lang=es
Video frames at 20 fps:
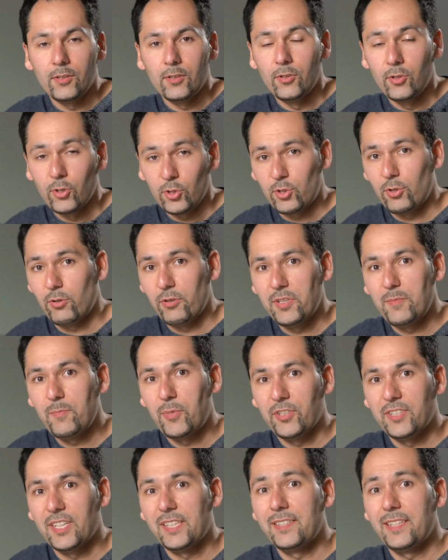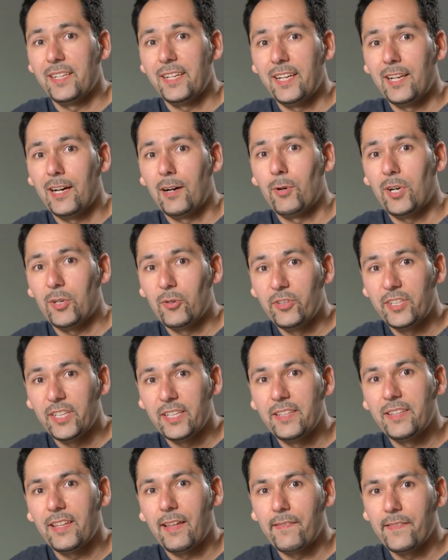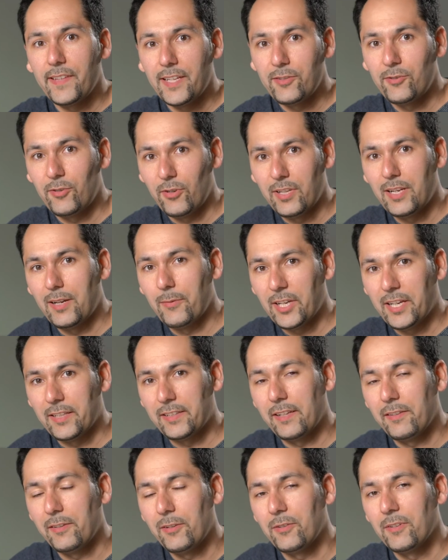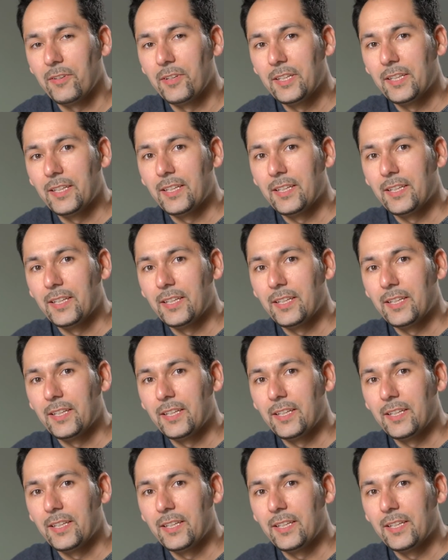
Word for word: No solo es importante el agua contenida dentro de la vegetación,